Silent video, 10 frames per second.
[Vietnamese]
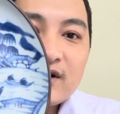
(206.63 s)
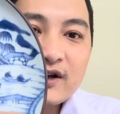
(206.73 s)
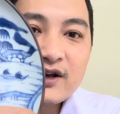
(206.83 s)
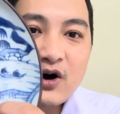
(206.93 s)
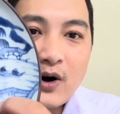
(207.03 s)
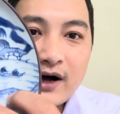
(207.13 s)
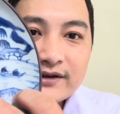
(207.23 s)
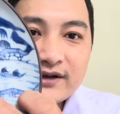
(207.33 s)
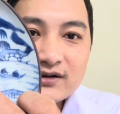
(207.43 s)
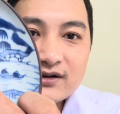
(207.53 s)
để họa
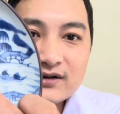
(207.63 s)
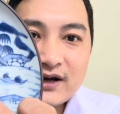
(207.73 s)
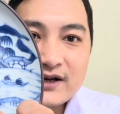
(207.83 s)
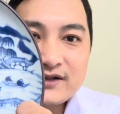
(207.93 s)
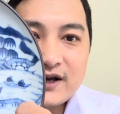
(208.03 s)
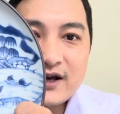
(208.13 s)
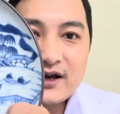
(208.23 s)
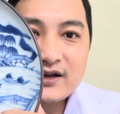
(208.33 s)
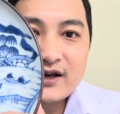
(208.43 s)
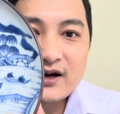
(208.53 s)
tiết này cây
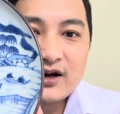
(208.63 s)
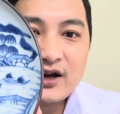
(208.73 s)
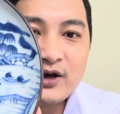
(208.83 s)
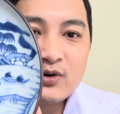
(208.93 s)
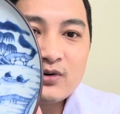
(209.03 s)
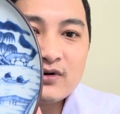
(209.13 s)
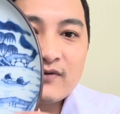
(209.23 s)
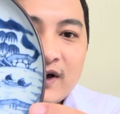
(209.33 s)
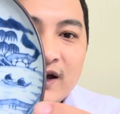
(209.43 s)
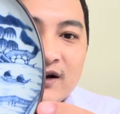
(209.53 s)
tre nhành liễu rồi
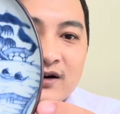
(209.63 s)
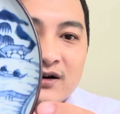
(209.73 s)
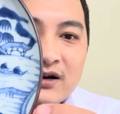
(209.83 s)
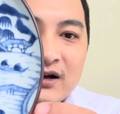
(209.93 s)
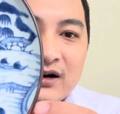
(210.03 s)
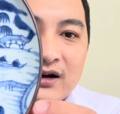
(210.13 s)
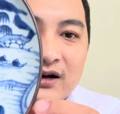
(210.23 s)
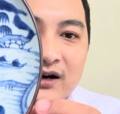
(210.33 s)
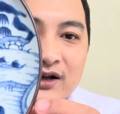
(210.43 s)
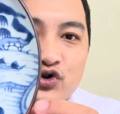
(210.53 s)
vẽ rất là
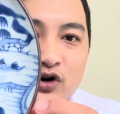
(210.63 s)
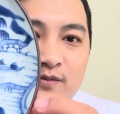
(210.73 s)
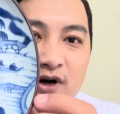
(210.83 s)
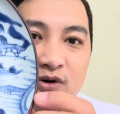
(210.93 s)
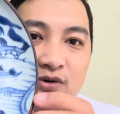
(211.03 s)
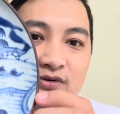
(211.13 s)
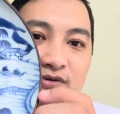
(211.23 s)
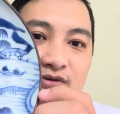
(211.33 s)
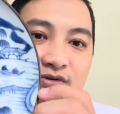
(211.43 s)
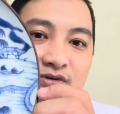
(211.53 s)
là là chuẩn mực luôn
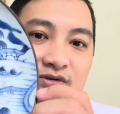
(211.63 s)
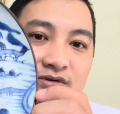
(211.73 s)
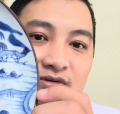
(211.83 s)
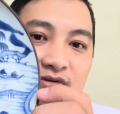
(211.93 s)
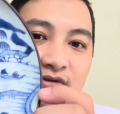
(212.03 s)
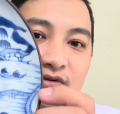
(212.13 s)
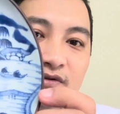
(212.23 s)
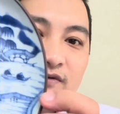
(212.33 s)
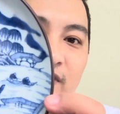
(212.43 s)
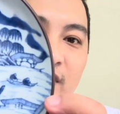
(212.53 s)

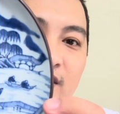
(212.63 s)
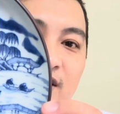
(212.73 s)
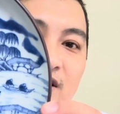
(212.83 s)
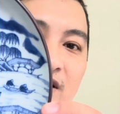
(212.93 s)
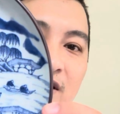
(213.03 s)
vẽ rất